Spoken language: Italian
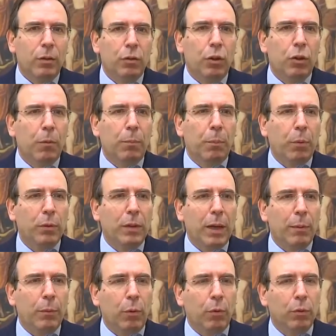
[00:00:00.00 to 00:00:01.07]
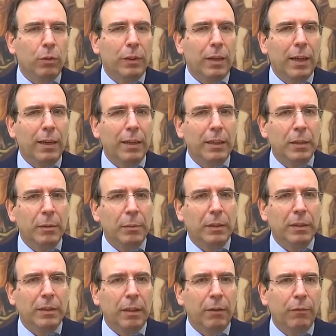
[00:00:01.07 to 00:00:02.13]
noi non poniamo né
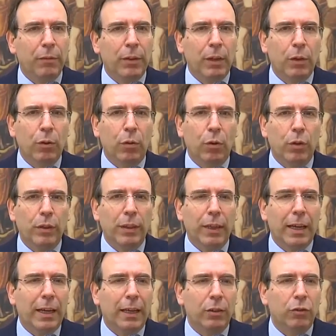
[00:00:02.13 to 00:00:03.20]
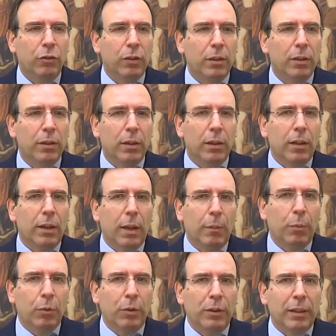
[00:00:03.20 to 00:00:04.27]
limiti né vincoli né argini, la
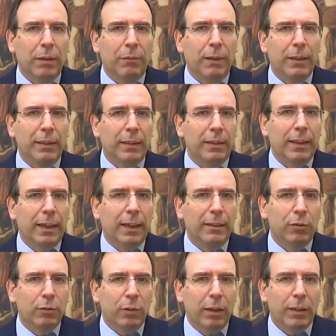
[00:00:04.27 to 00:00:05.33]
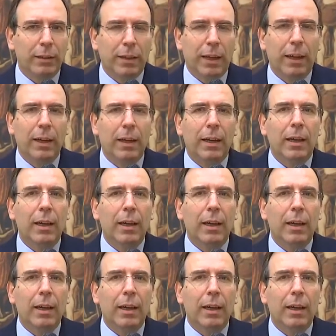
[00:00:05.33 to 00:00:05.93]
politica è fatta di razionalità.